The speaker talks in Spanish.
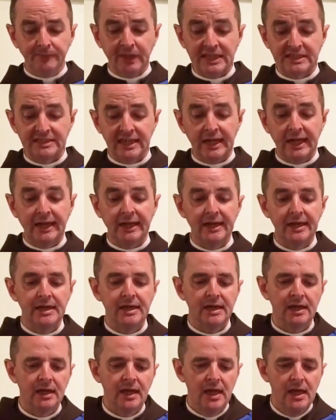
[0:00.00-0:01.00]
que esa
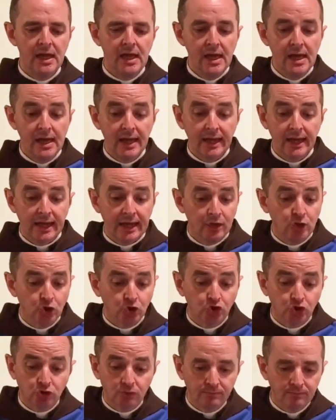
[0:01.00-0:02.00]
alegría que
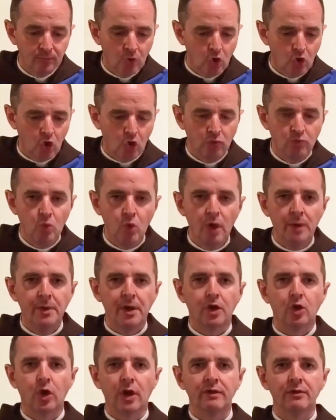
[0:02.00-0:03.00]
nos conmueve el
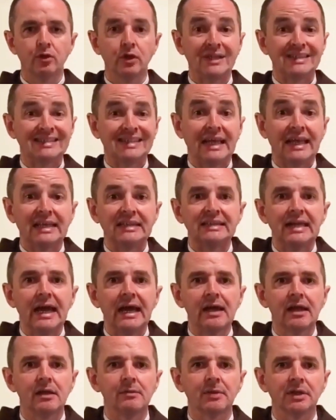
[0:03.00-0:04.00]
corazón hasta las
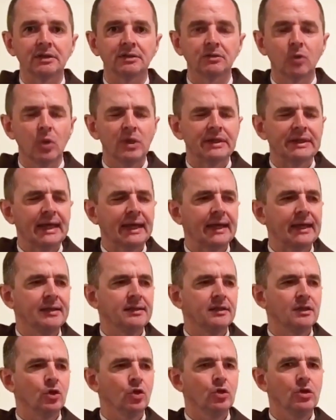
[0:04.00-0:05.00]
lágrimas. Cuánta
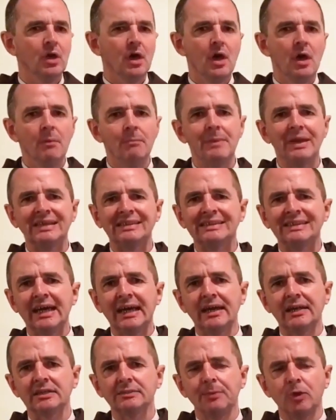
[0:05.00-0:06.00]
gente hoy,
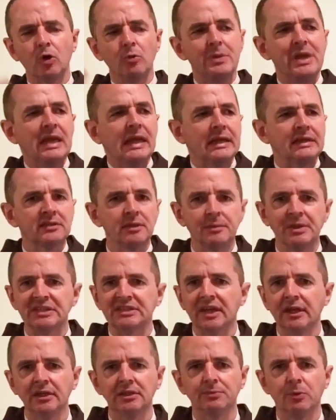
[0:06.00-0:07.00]
mensajes, pero miles de
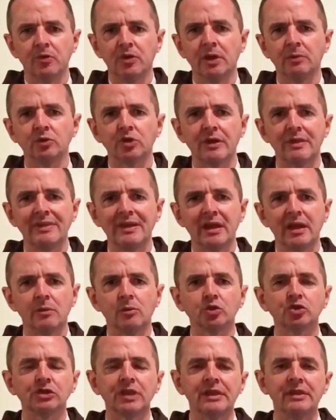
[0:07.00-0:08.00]
mensajes podríamos decir que
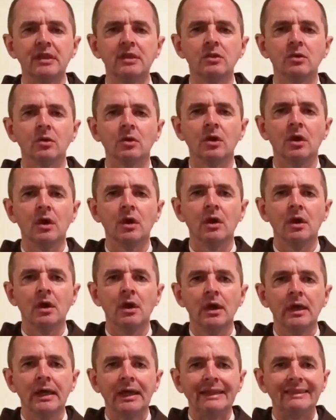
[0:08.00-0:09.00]
hemos tenido,
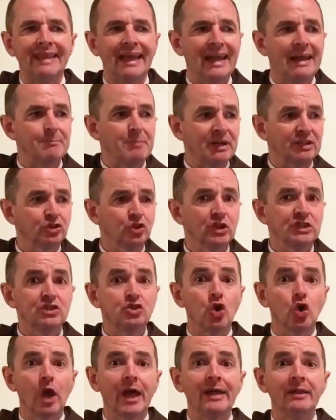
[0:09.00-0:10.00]
de personas
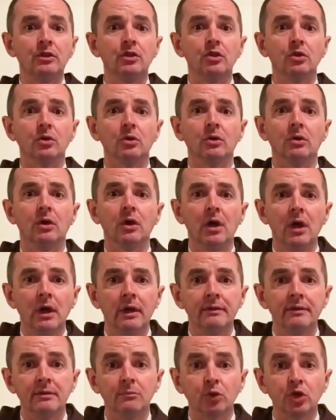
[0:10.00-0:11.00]
llorando
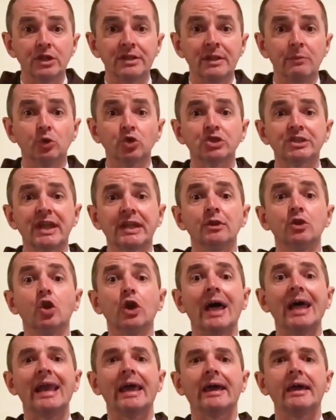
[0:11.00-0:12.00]
demostrando la
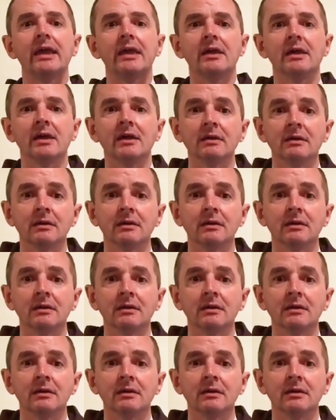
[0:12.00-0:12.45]
alegría.